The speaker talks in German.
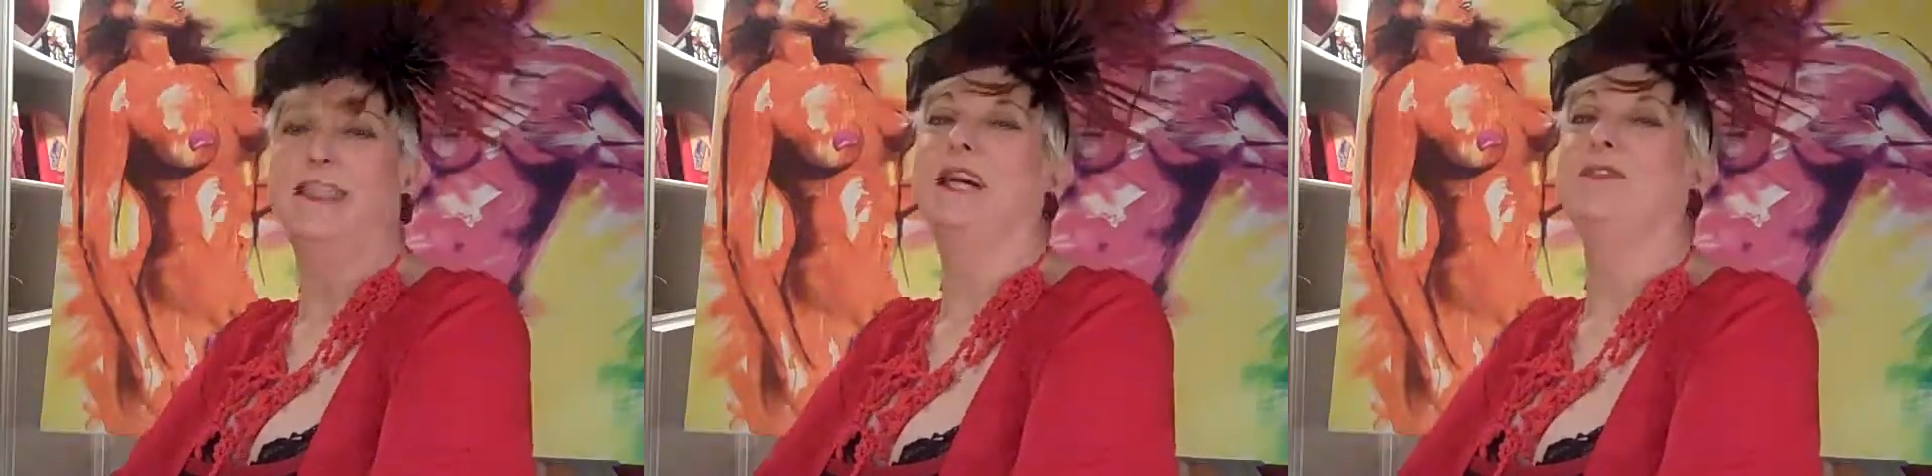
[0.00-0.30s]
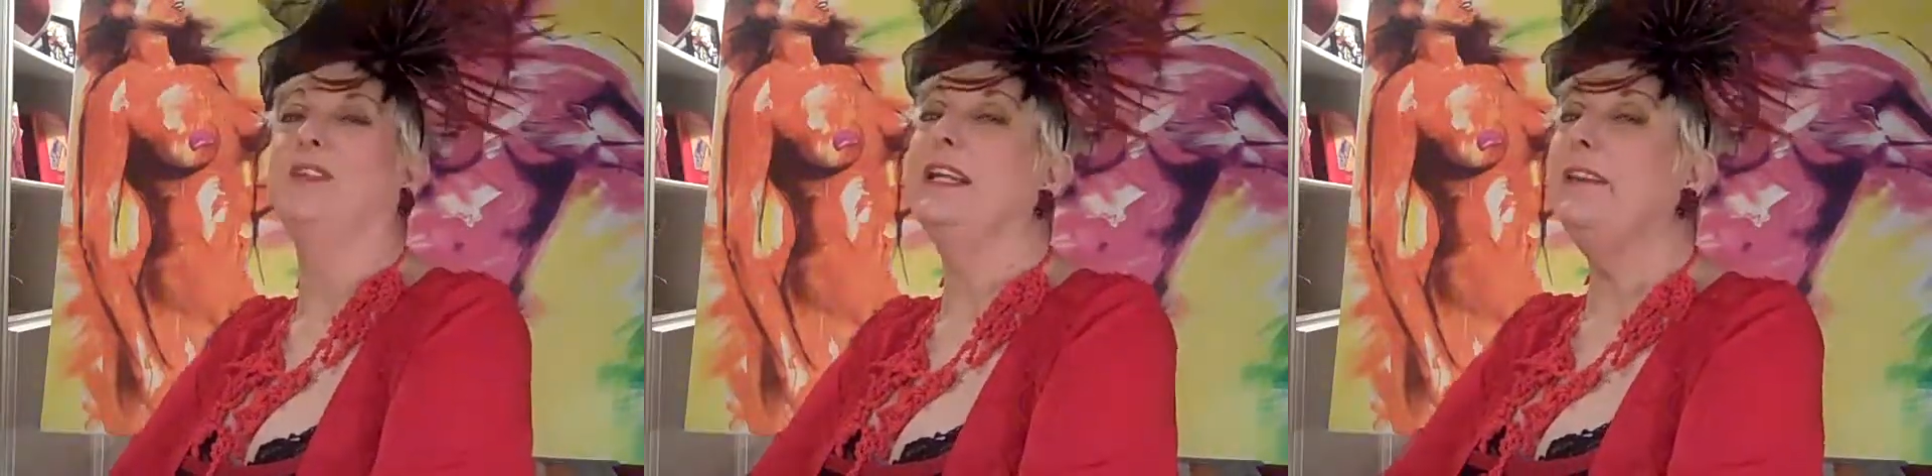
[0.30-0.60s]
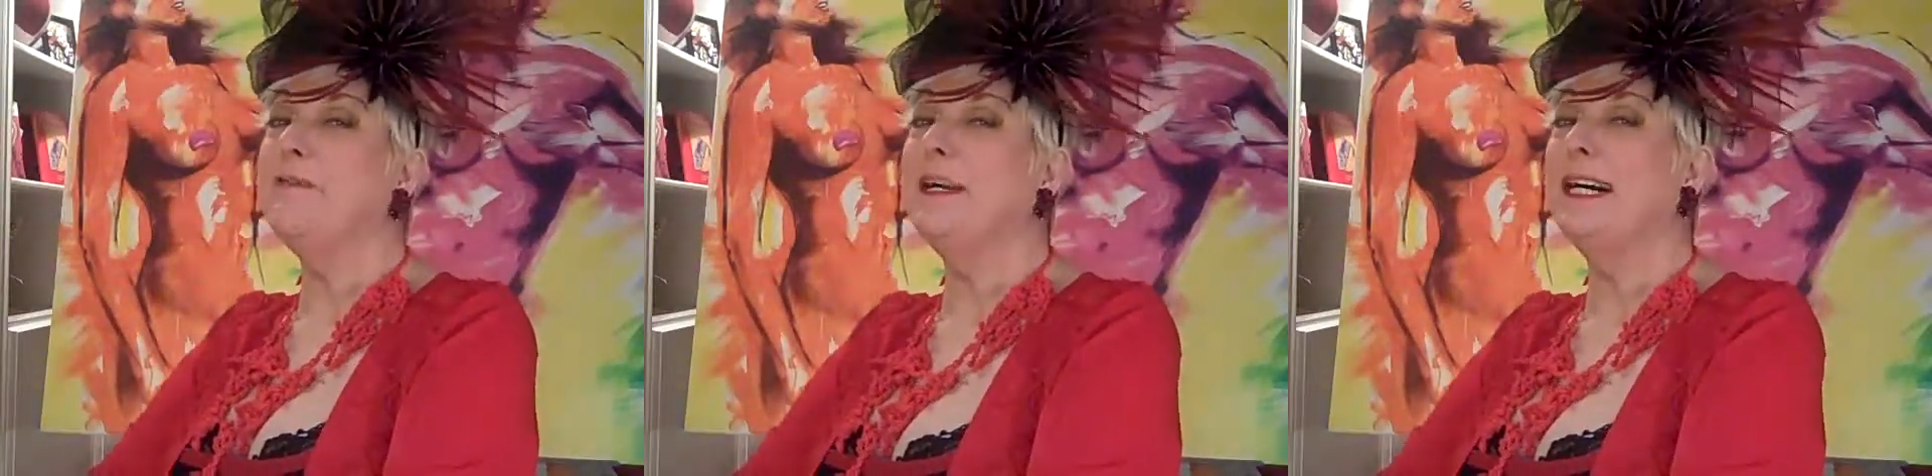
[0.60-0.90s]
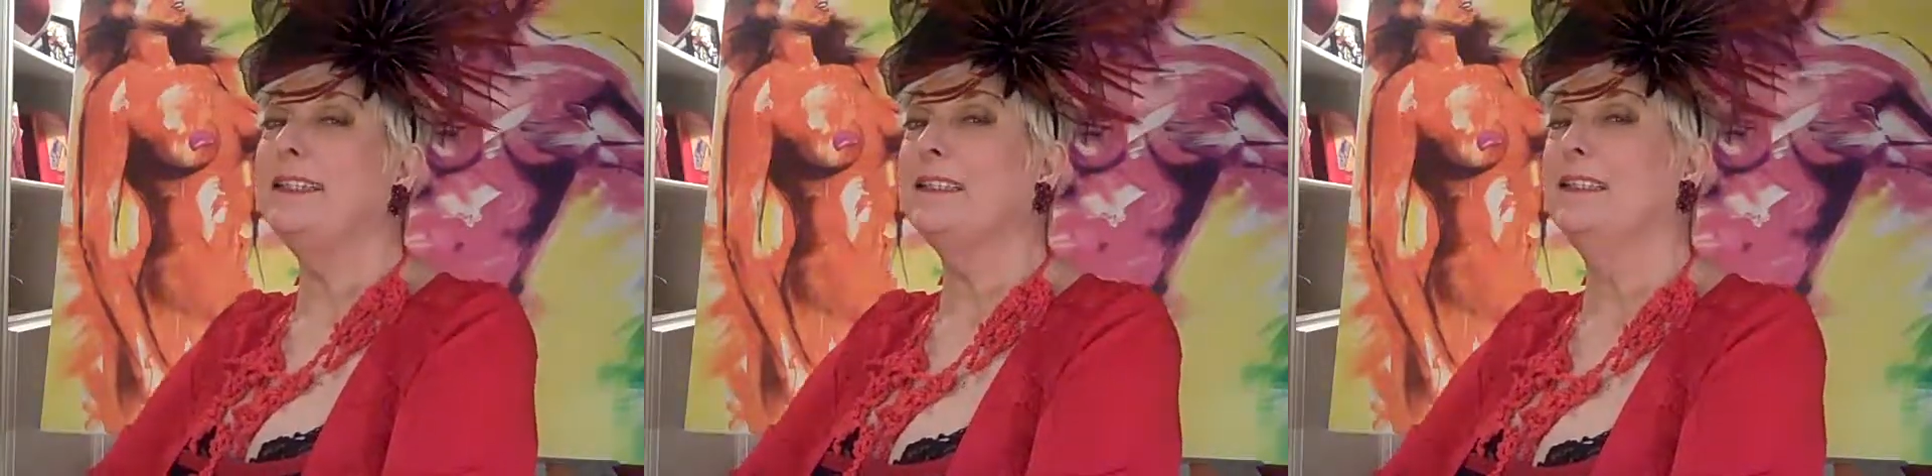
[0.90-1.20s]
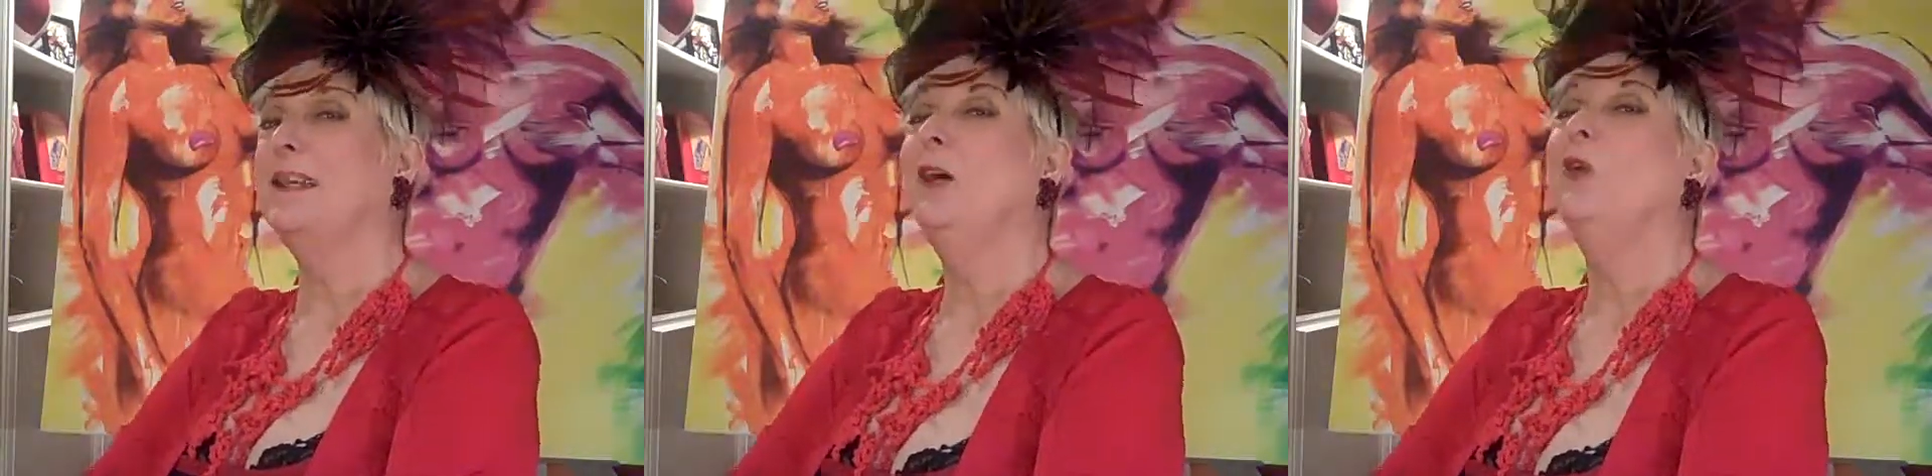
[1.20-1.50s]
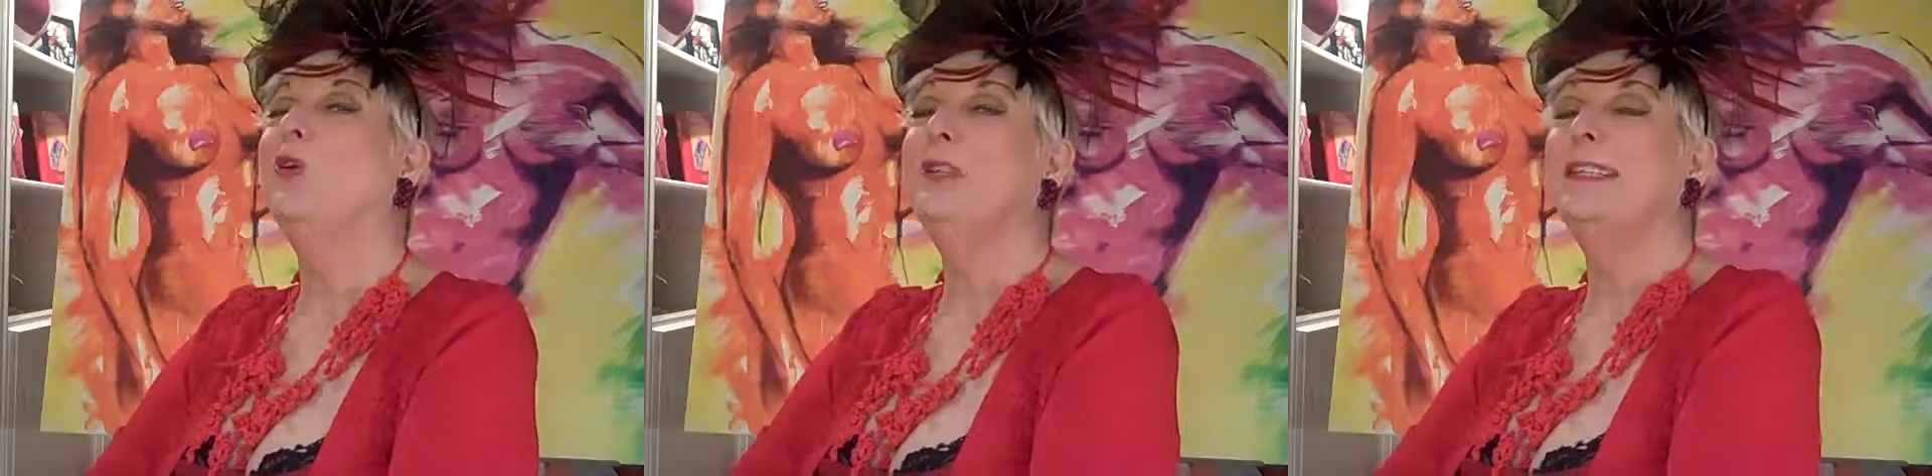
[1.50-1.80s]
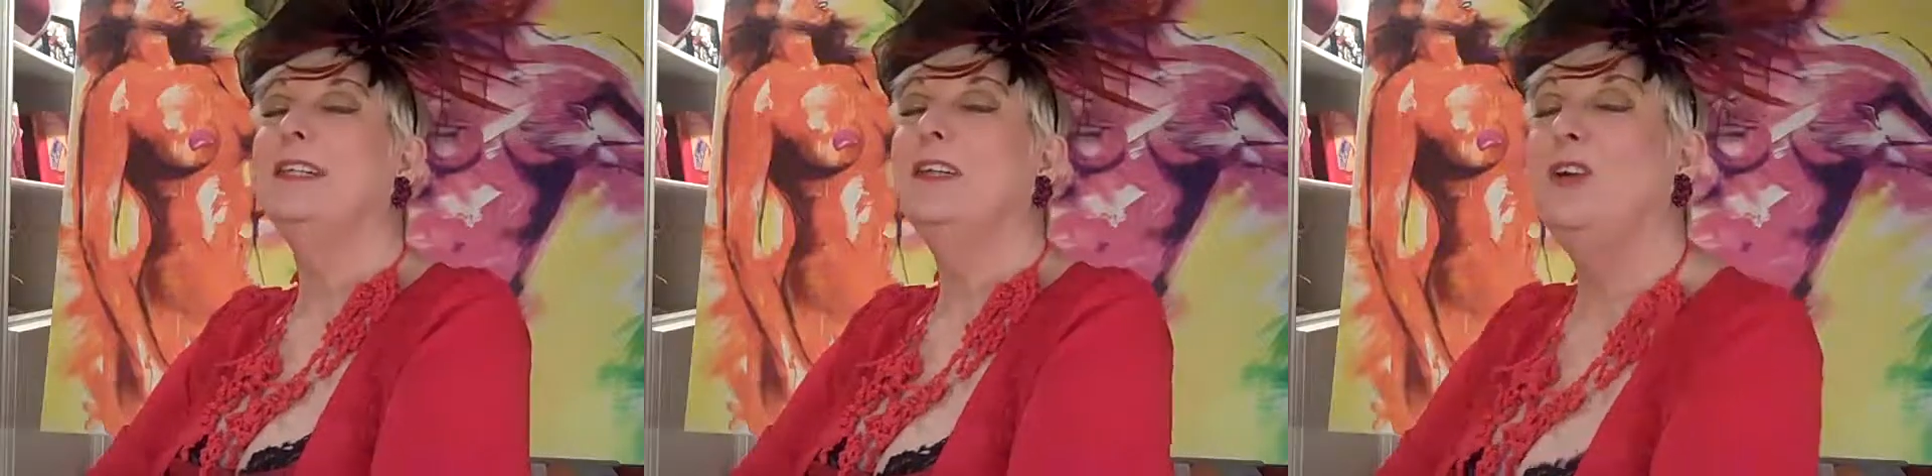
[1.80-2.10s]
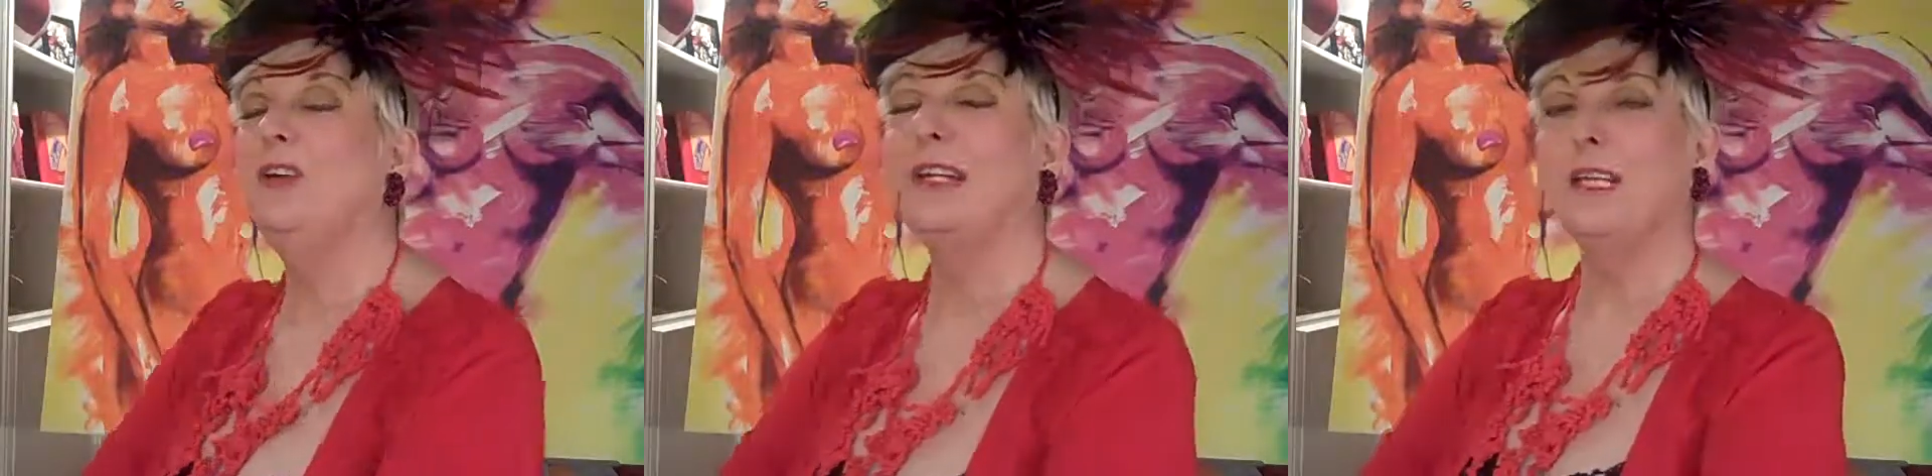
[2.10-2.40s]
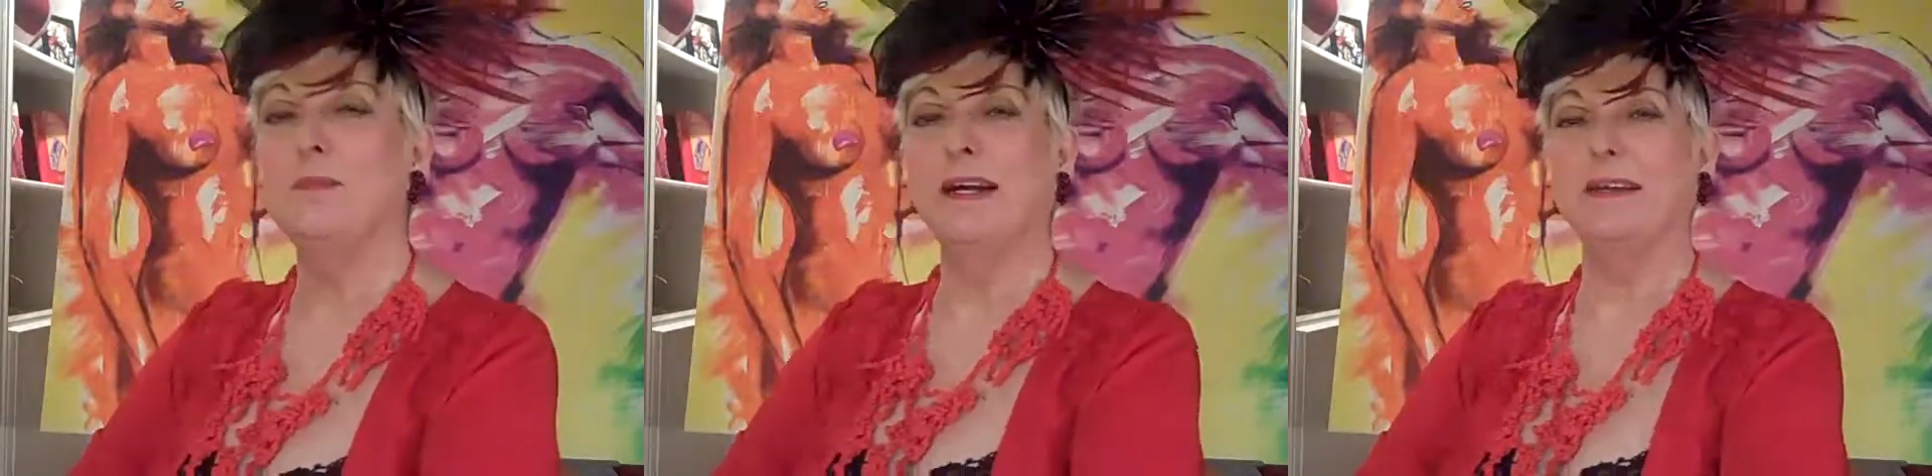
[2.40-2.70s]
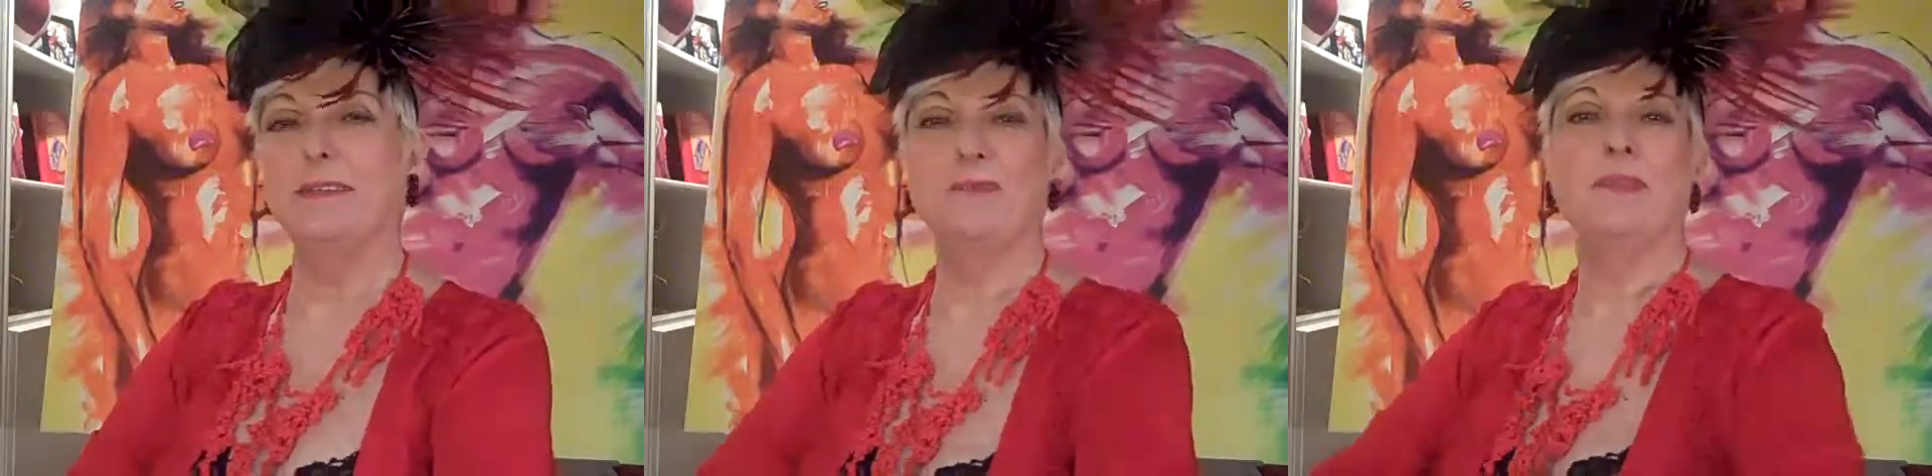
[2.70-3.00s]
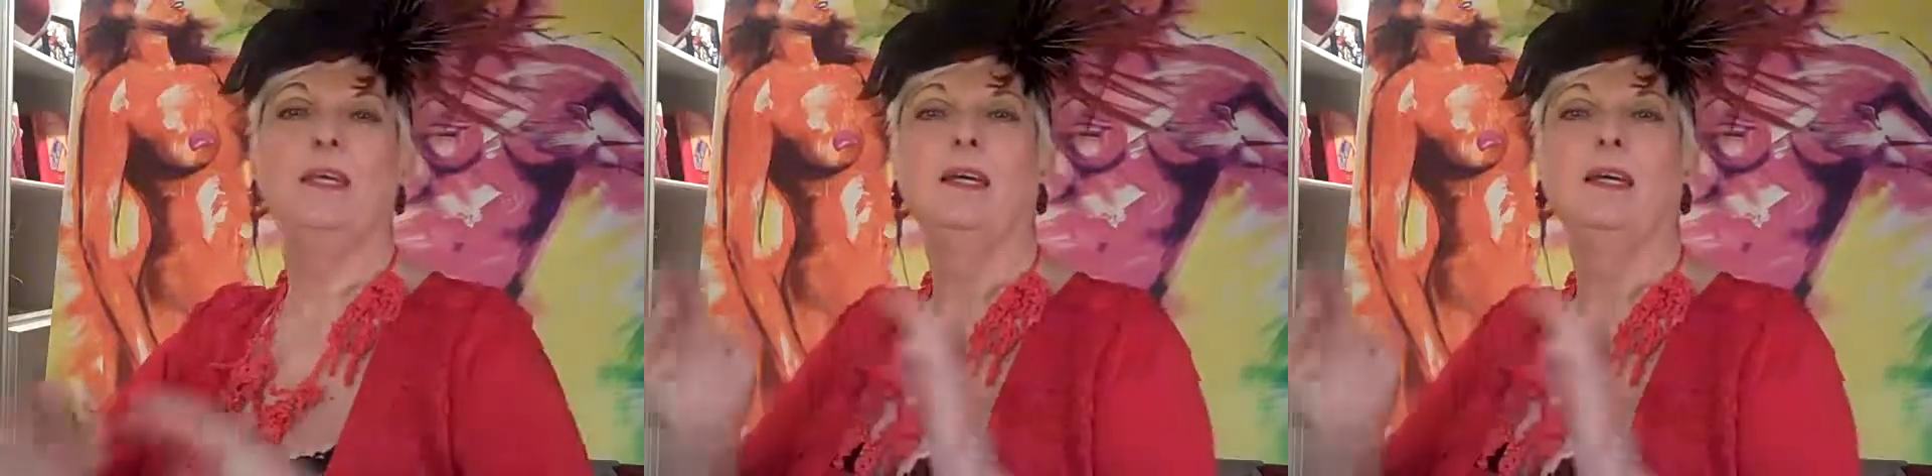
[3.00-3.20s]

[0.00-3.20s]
Love- und Life-Beraterin und Glücklichmacherin.